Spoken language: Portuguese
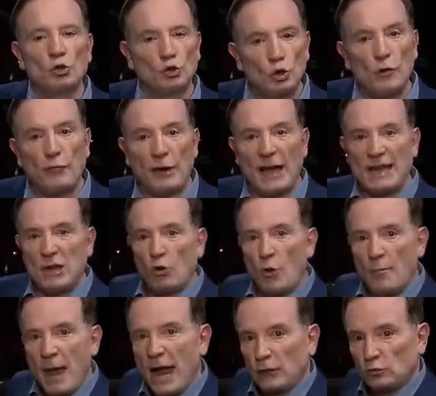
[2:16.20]
Tudo ficaria
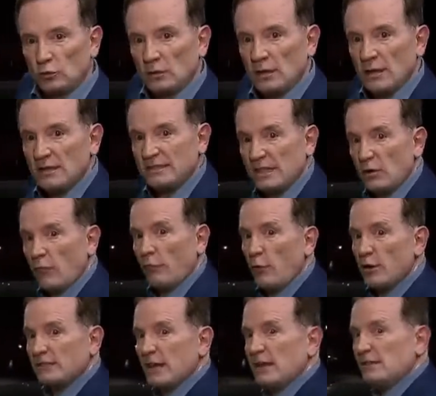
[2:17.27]
encoberto se não
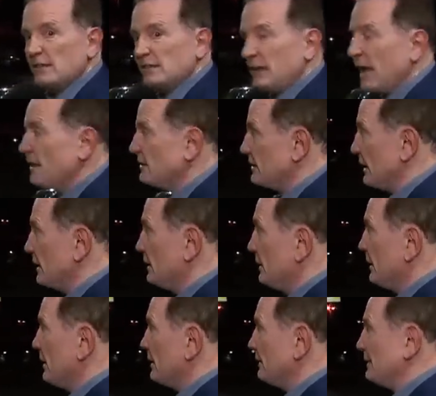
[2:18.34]
fosse a existência
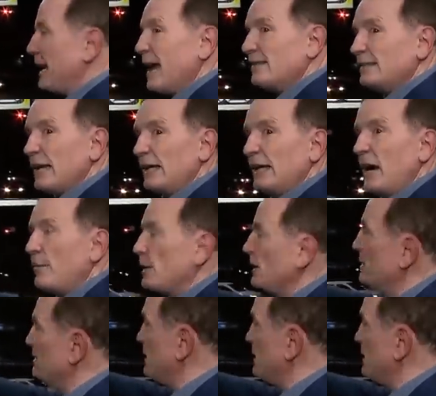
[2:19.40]
desta câmera de